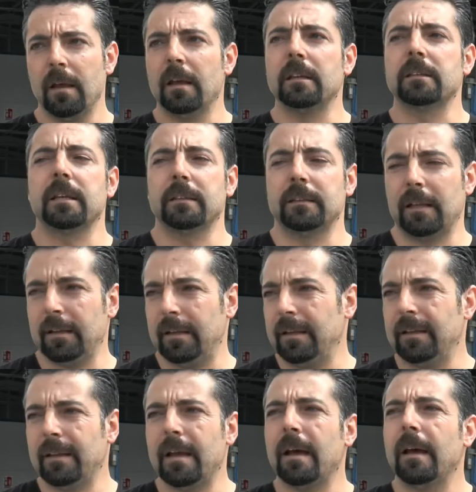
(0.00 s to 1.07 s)
en, Santa
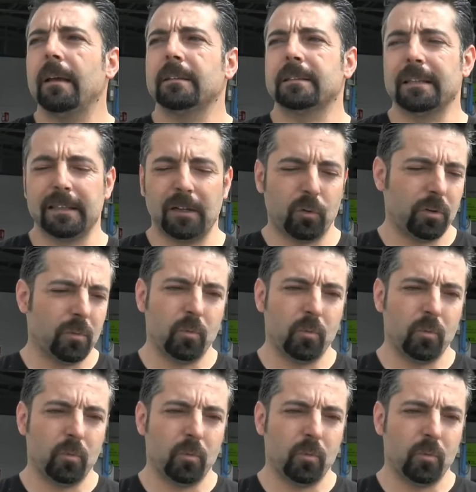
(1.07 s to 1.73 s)
Elena en Santa Cruz de